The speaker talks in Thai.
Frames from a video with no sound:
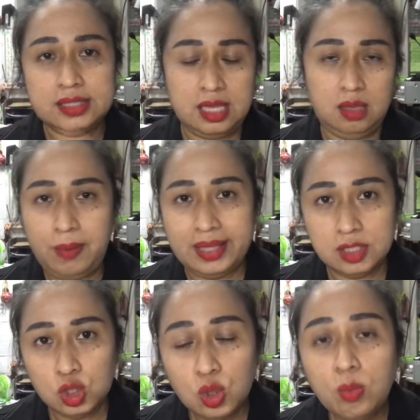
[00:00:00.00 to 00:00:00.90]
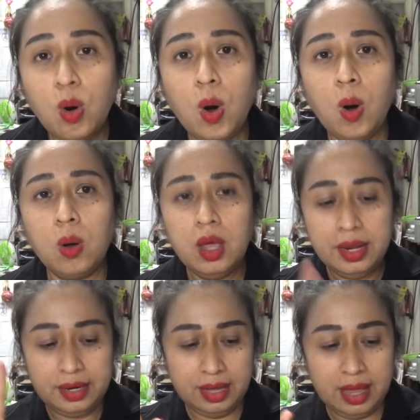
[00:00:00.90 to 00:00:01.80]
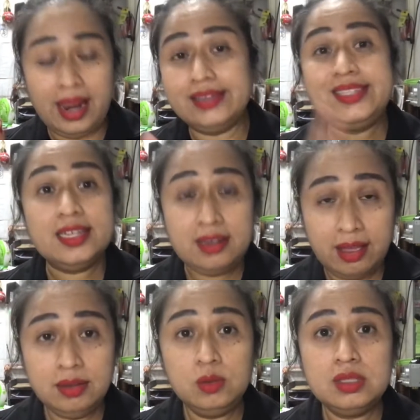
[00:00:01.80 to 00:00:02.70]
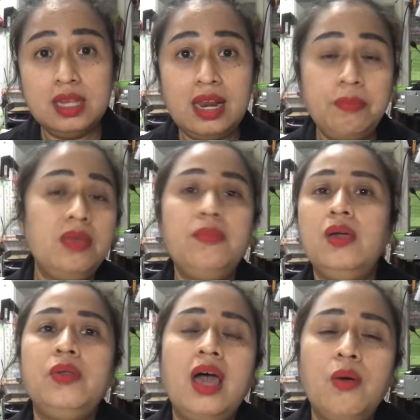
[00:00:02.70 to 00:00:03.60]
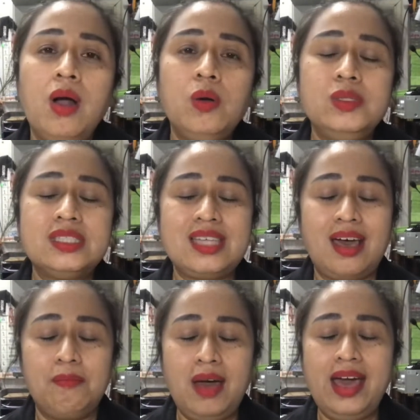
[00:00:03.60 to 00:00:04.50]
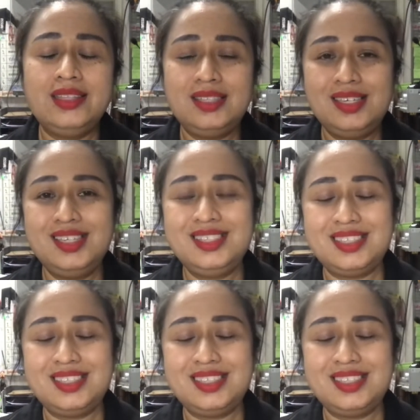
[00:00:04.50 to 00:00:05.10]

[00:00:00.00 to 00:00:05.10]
4,000 ชั่วโมงนะคะหลังจากนั้นคุณจะได้รับอีเมลนะว่าคุณสามารถที่